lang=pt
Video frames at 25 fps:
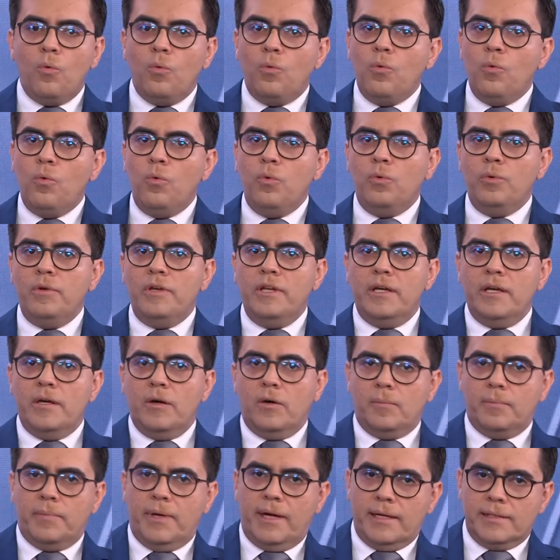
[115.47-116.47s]
O
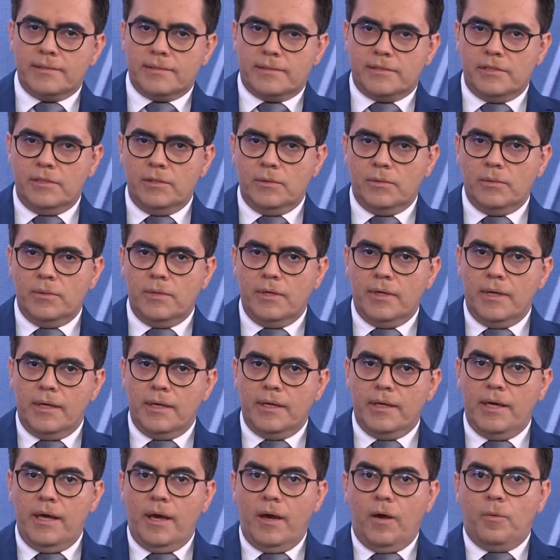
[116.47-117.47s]
União Brasil
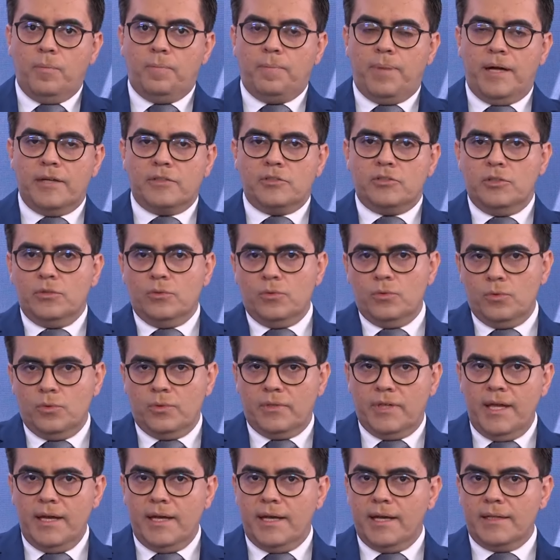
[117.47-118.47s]
que é o partido do
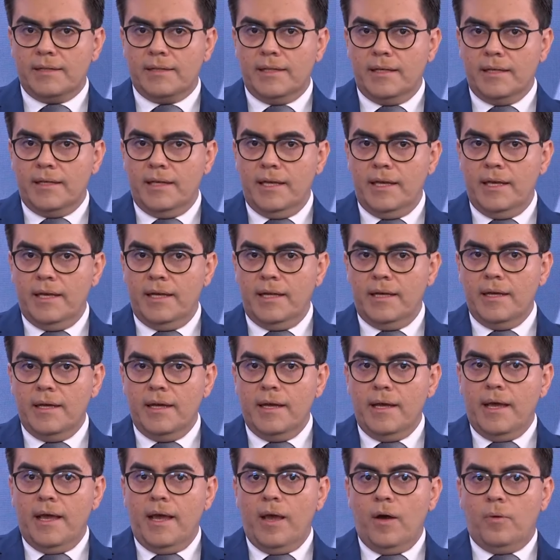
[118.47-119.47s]
Kim Kataguiri,
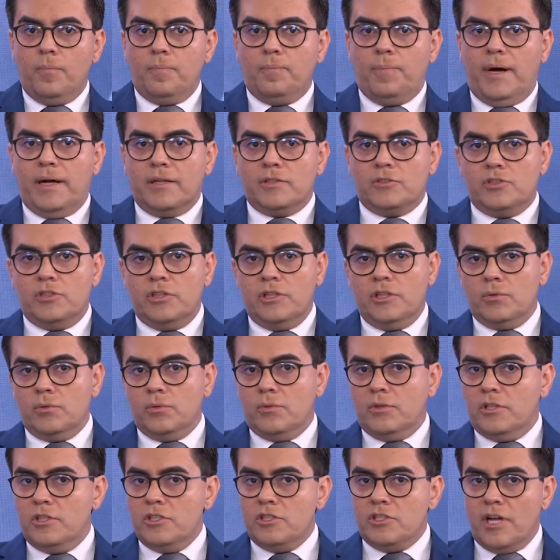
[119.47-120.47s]
é um
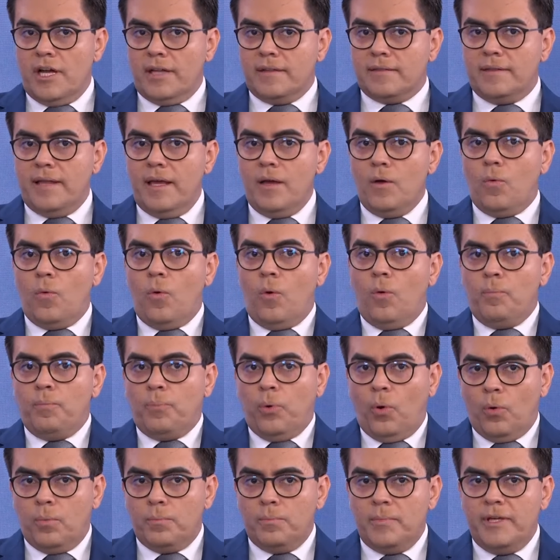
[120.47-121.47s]
partido que já tem
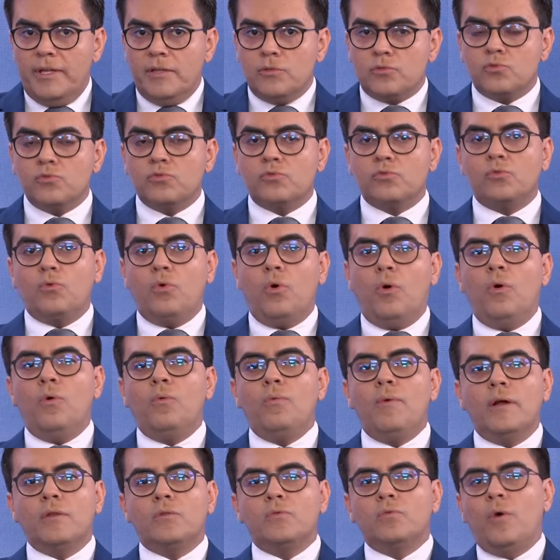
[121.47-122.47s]
compromissos
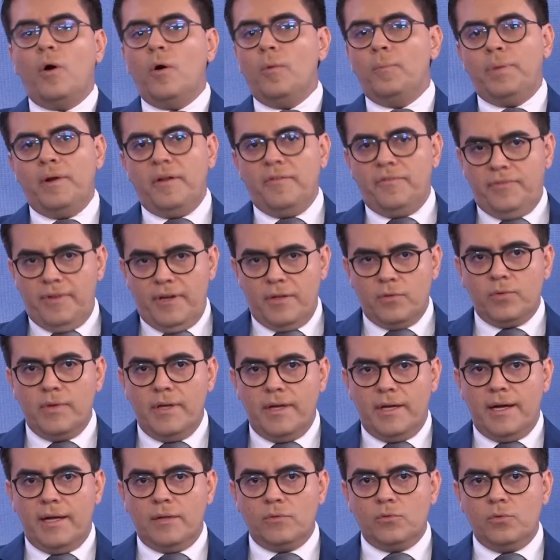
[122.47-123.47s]
com o atual prefeito
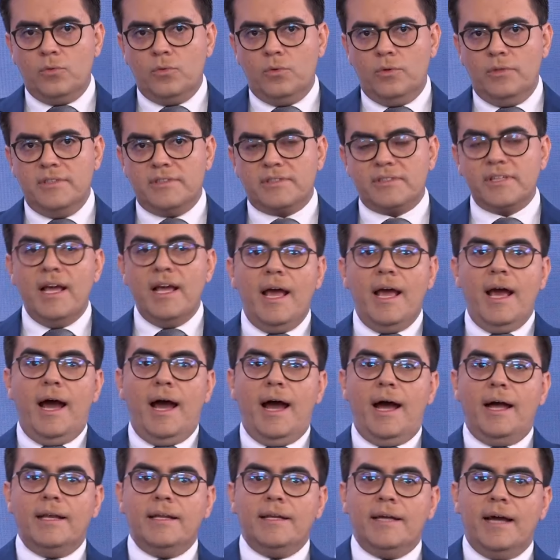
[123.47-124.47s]
Ricardo Nunes.
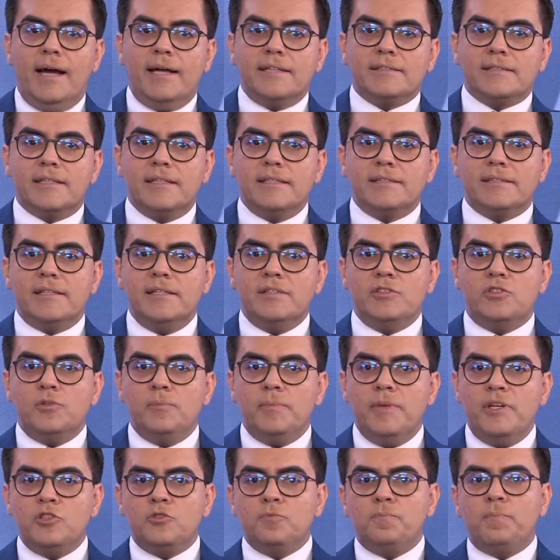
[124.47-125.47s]
Aliás,
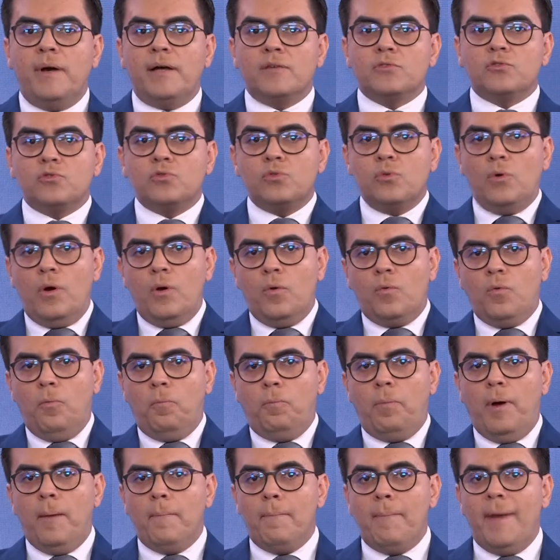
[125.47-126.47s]
recentemente passou a
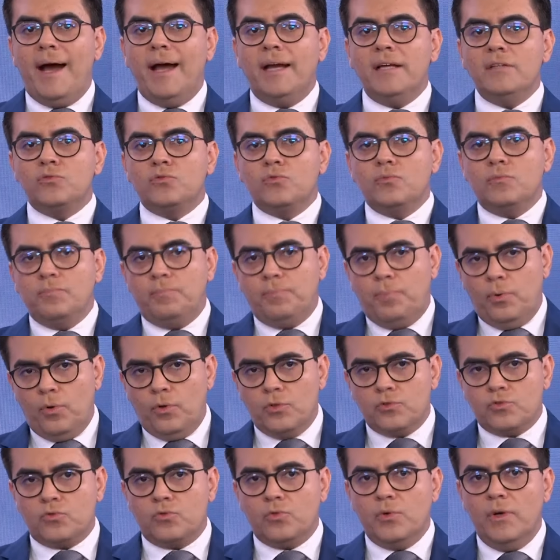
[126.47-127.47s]
ocupar mais um
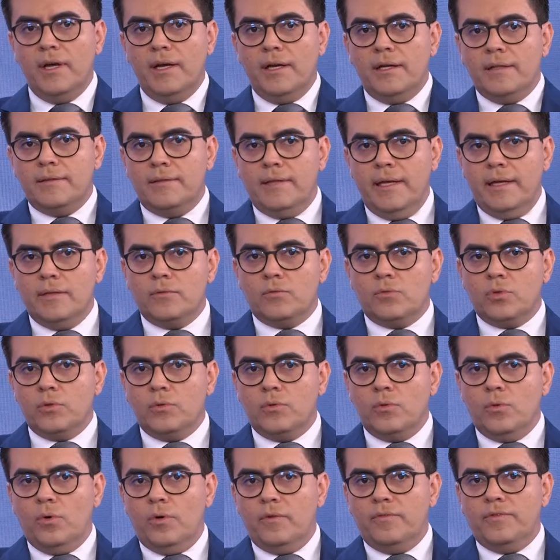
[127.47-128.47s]
posto dentro
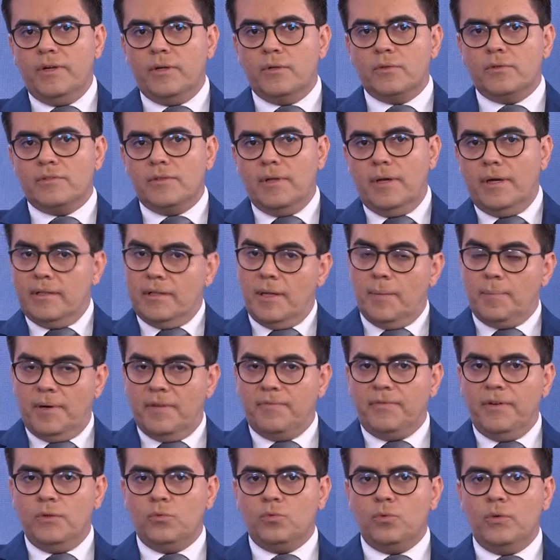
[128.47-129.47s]
do governo da, da
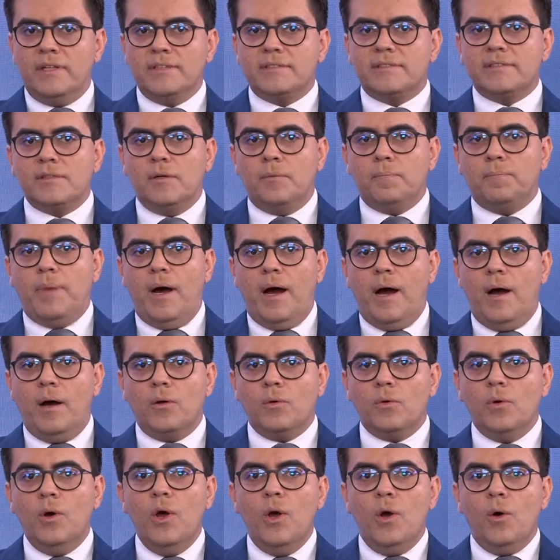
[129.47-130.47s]
Prefeitura de São
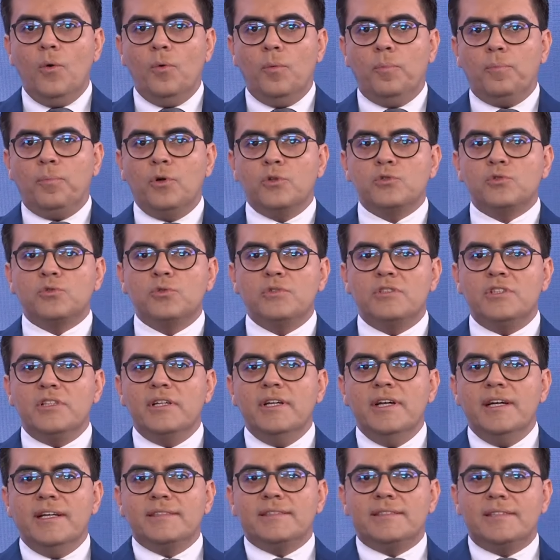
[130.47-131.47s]
Paulo, o posto
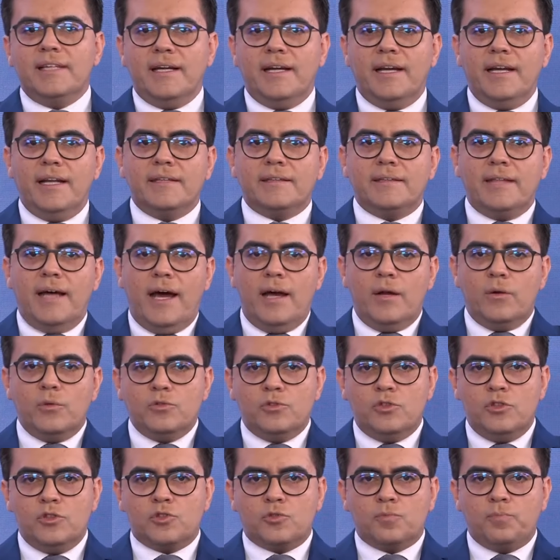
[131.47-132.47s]
de secretário
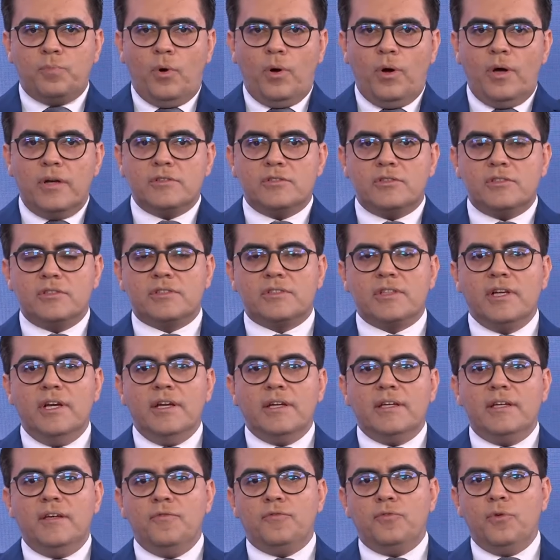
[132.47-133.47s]
de esportes,
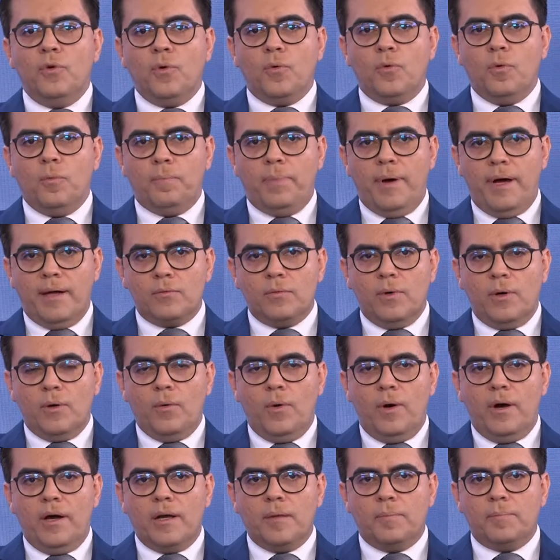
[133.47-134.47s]
que foi ocupado
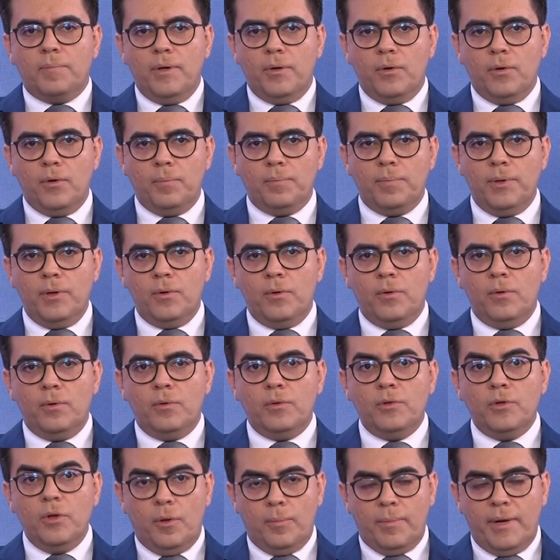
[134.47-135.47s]
agora pelo, pelo
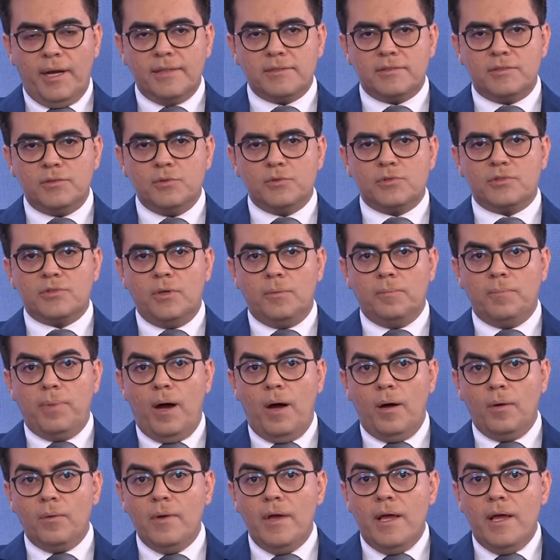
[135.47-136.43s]
União Brasil de São Paulo.